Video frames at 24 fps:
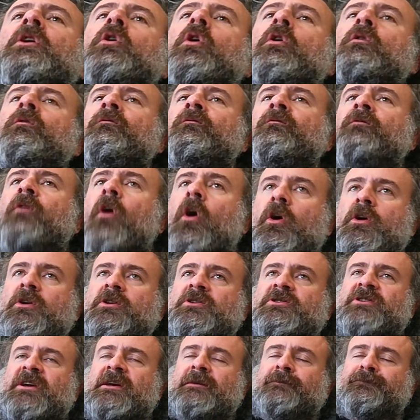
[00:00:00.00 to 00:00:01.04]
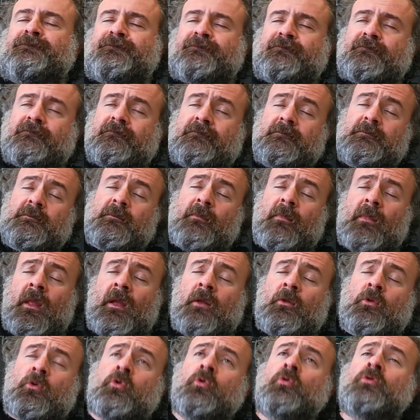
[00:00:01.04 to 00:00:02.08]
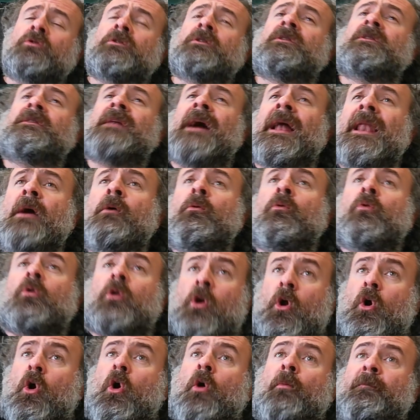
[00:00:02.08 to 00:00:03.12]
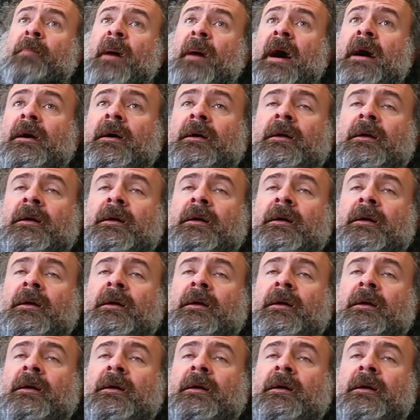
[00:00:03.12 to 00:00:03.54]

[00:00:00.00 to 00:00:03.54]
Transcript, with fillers: coinvolge tutta l'Europa,